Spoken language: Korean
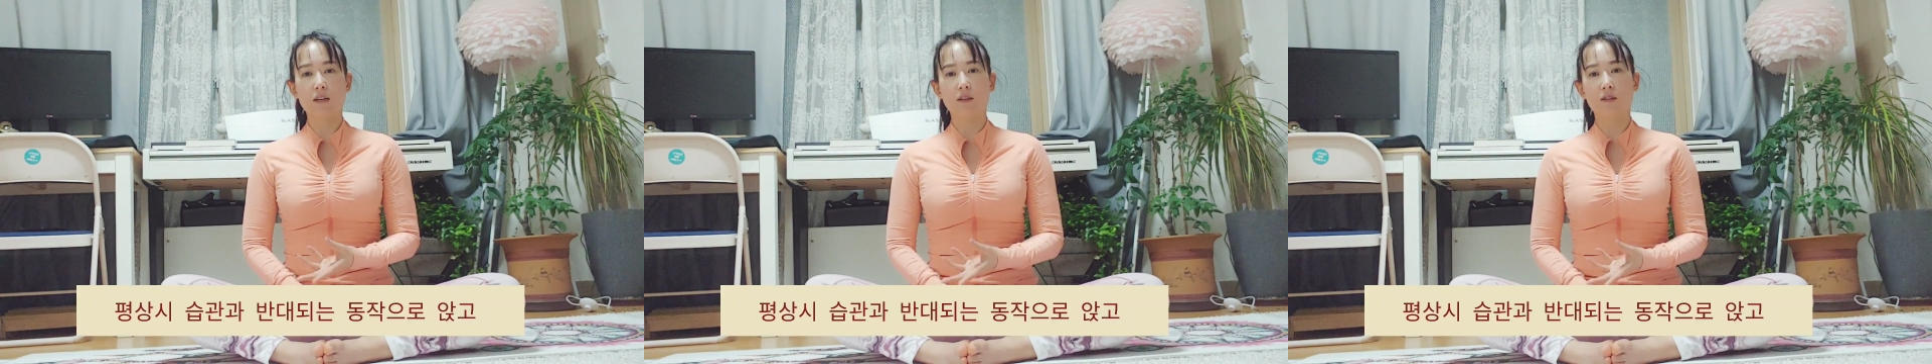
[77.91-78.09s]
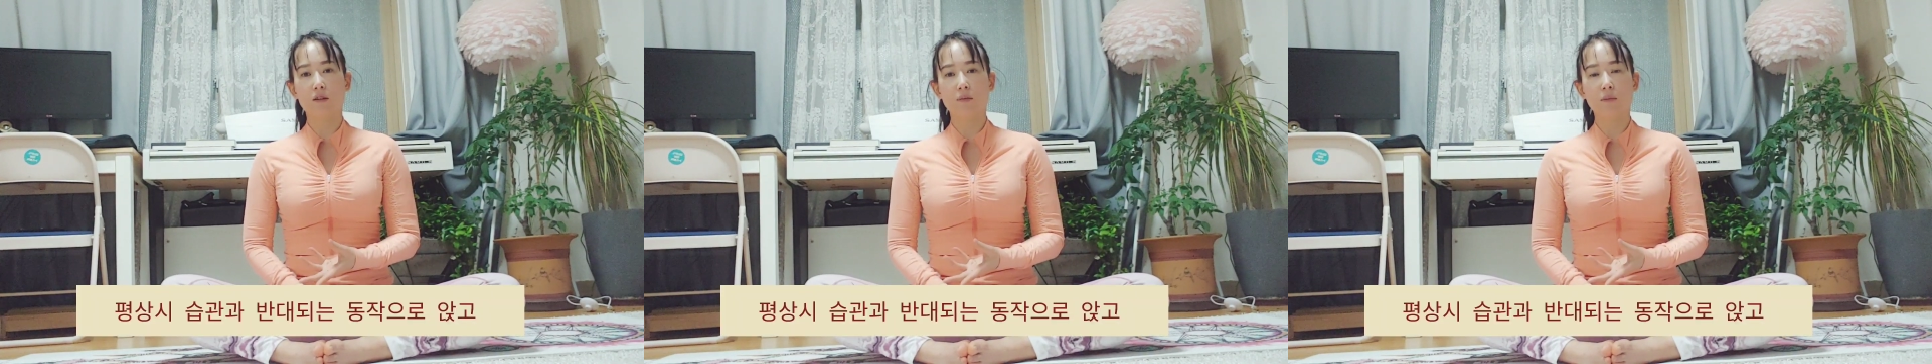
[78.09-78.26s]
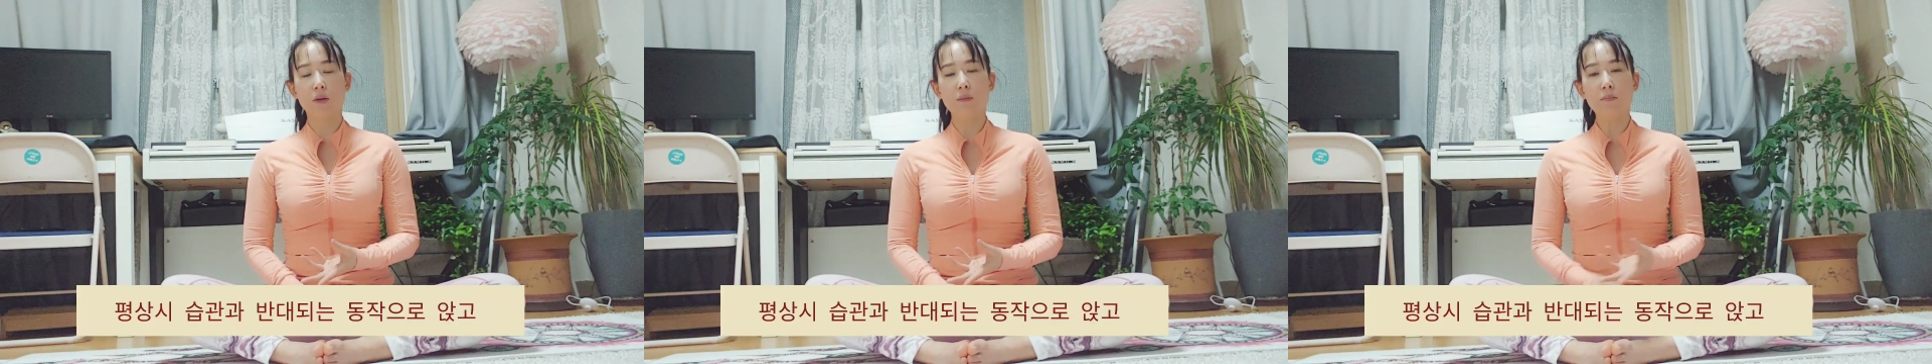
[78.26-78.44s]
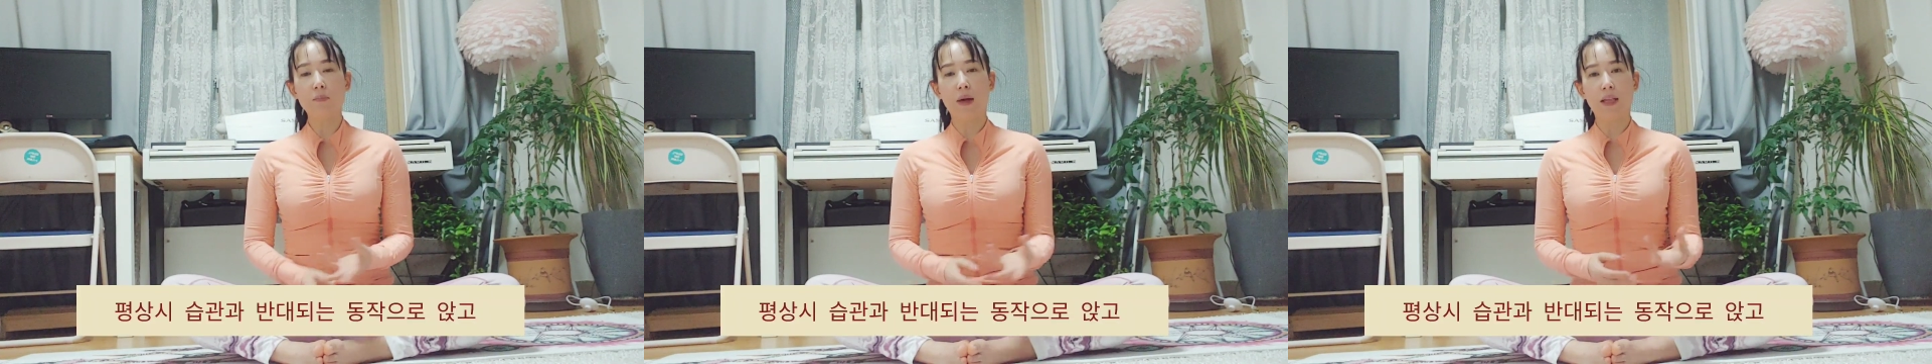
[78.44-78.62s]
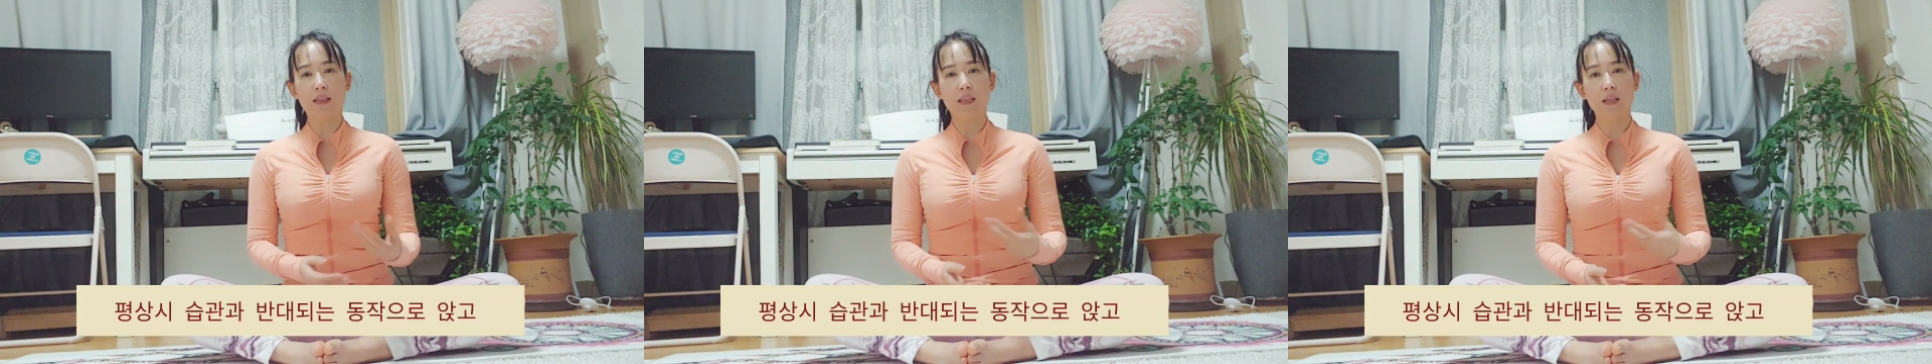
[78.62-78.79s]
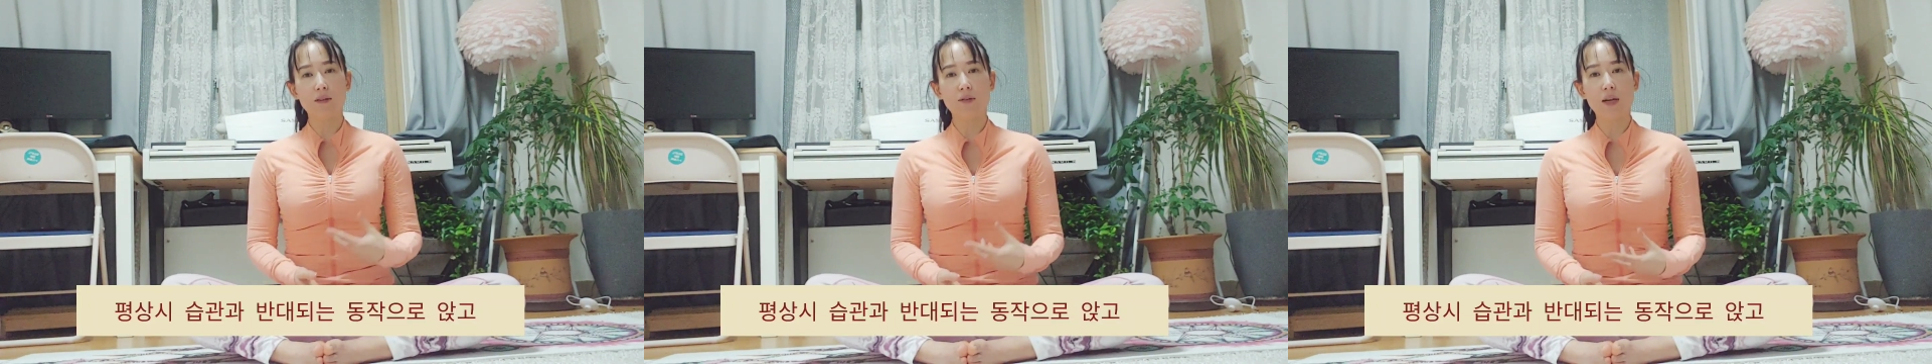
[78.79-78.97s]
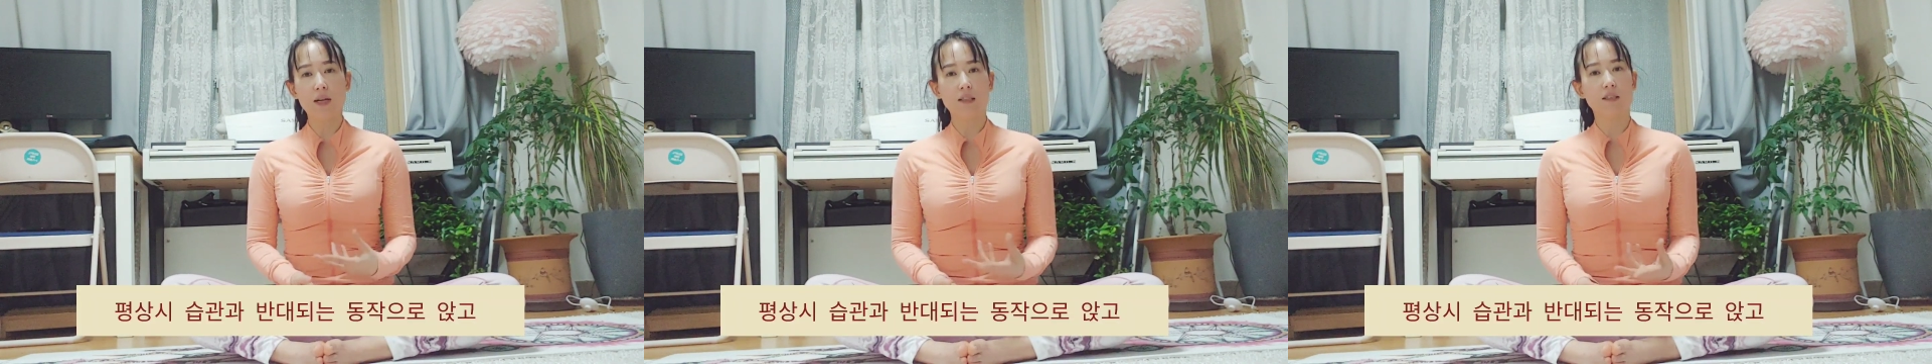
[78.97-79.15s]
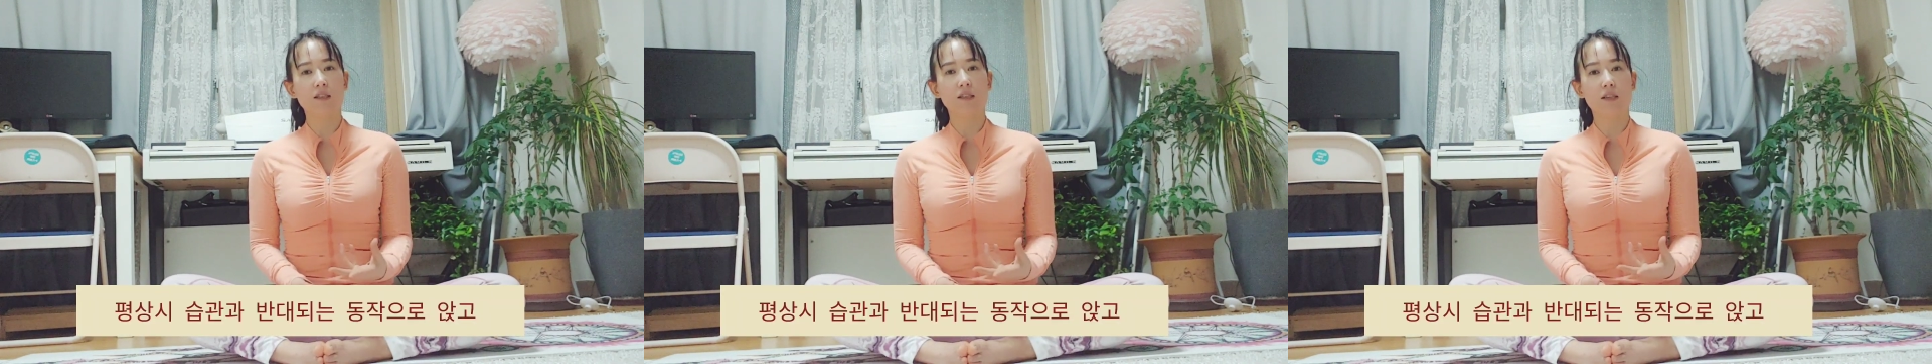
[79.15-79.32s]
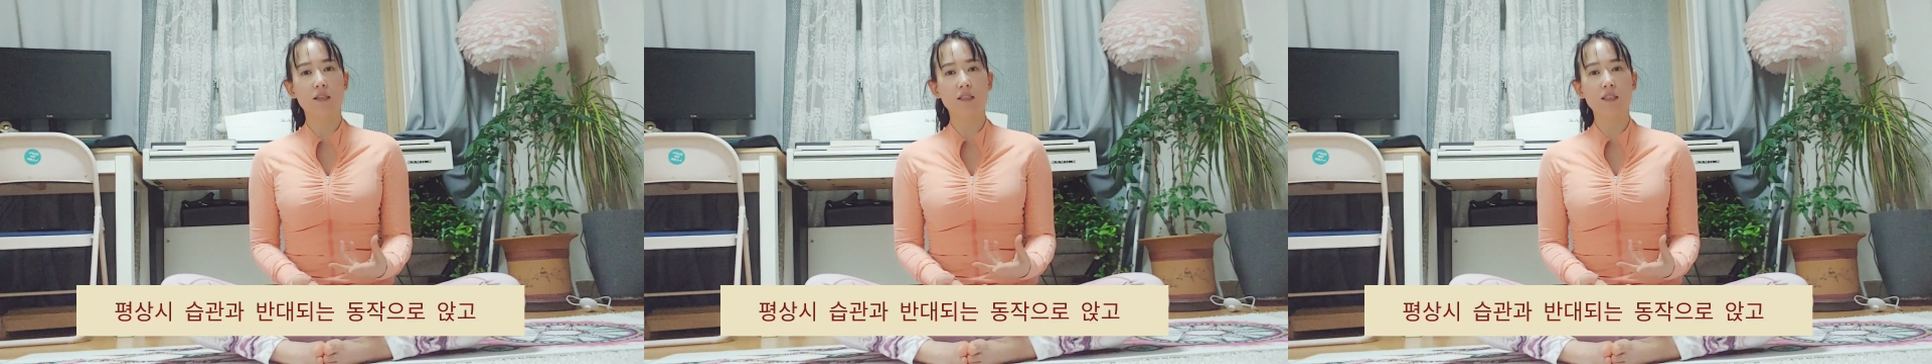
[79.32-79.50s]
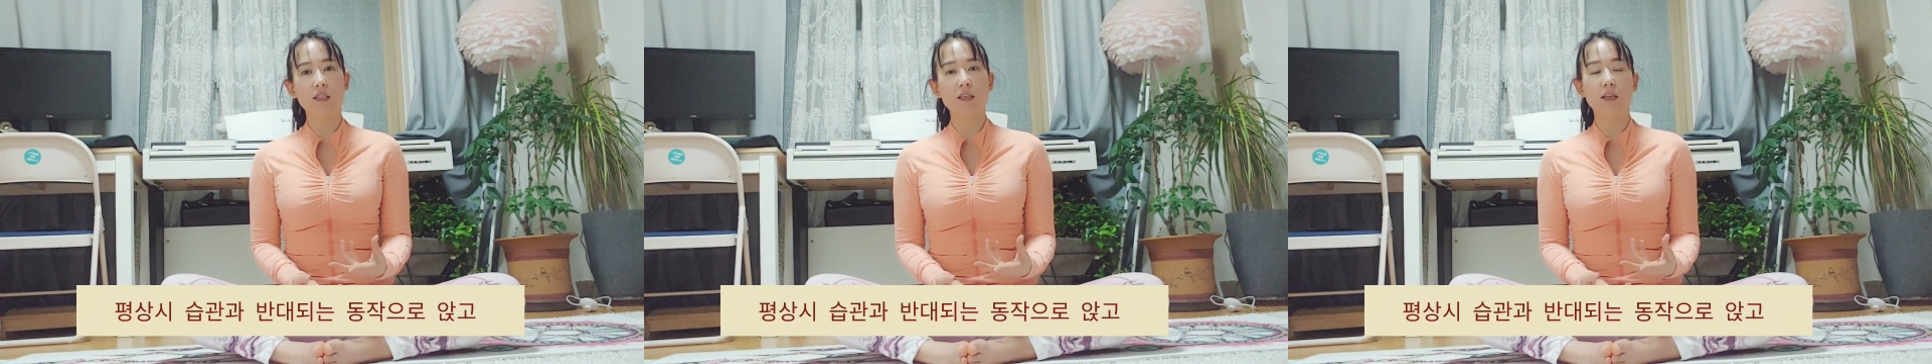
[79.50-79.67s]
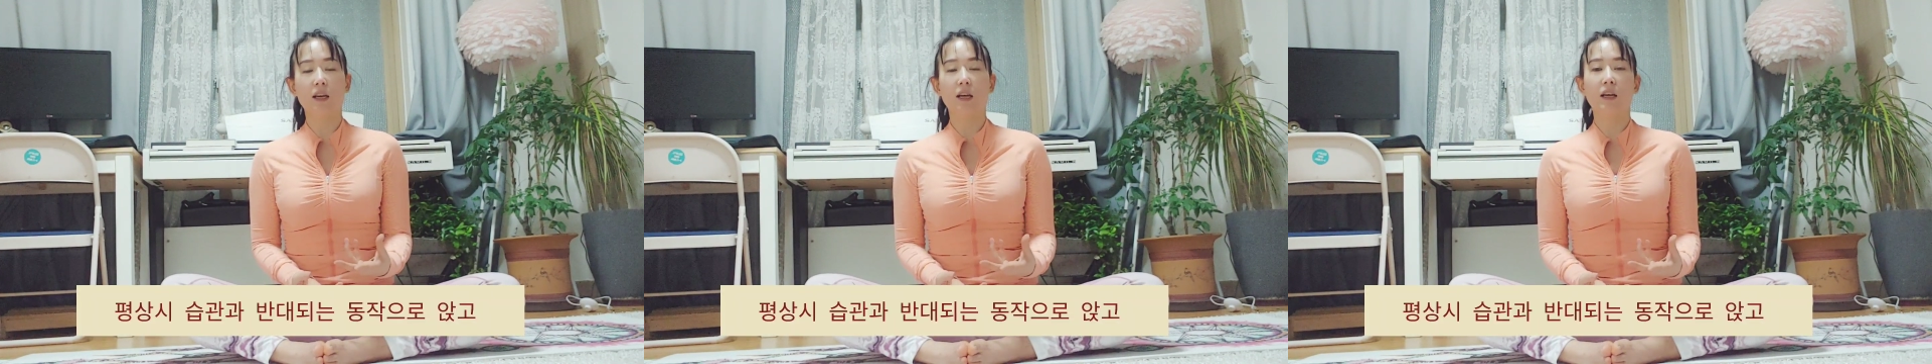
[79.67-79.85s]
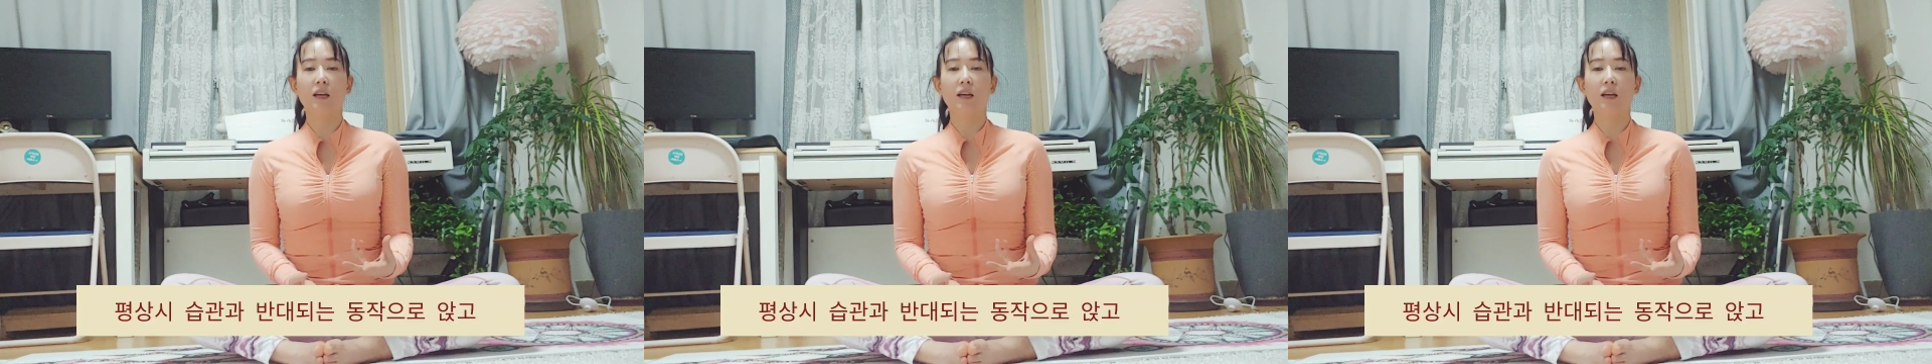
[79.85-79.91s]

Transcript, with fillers: 그러면 반대로 앉아야지